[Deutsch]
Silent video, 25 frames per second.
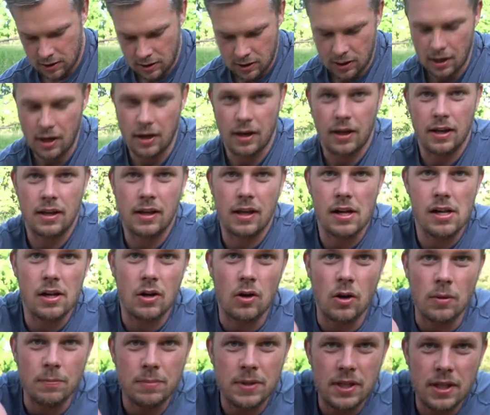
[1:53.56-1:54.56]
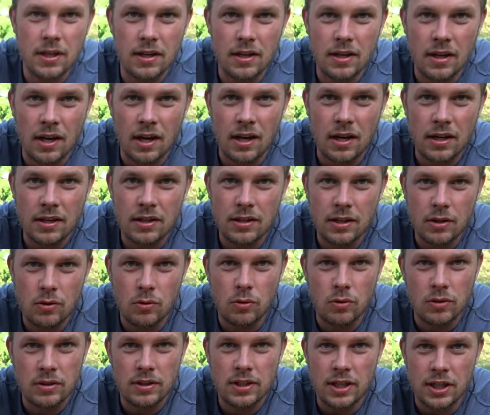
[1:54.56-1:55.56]
Ja, der Grill kommt hier in einer richtig
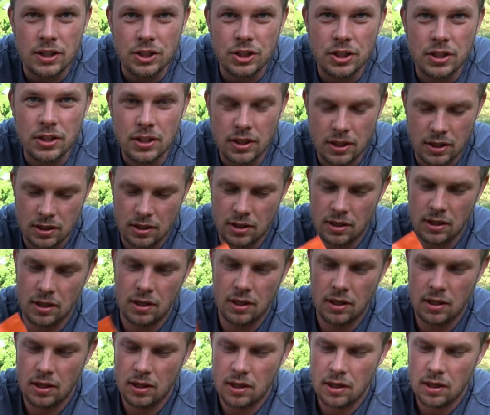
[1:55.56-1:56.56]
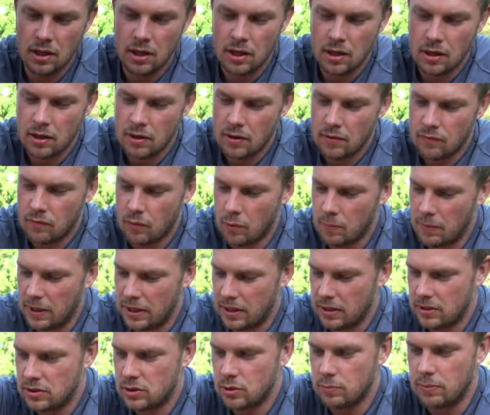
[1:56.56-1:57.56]
coolen Tasche wo man
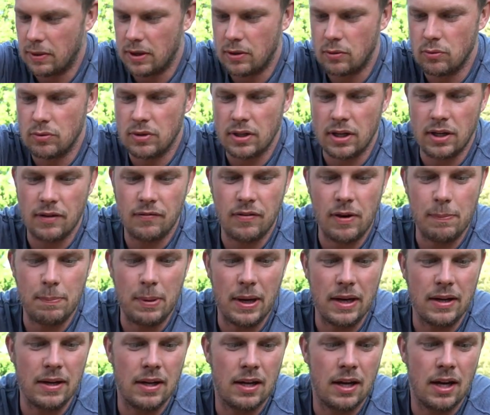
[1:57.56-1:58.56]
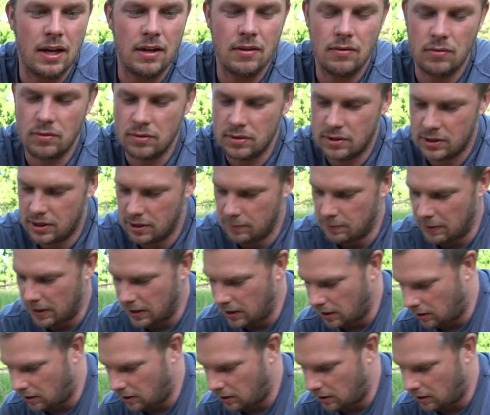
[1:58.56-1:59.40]
den super gut drin verpacken kann und die man